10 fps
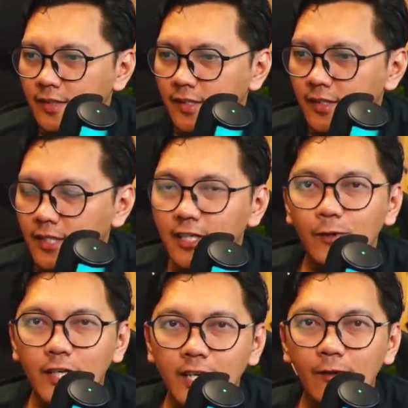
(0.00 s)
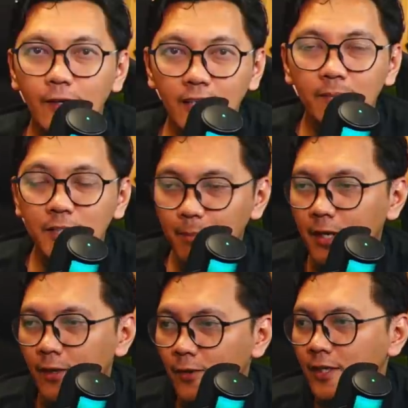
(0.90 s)
Yang Stadion ini digunakan
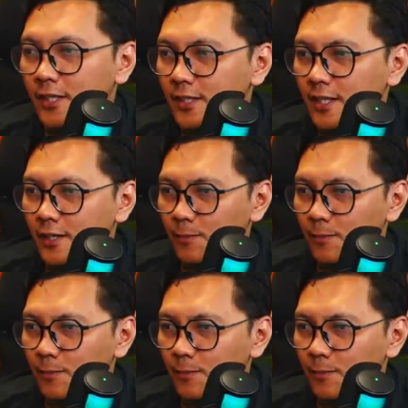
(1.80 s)
Bandung, untuk eh, markas Jala klub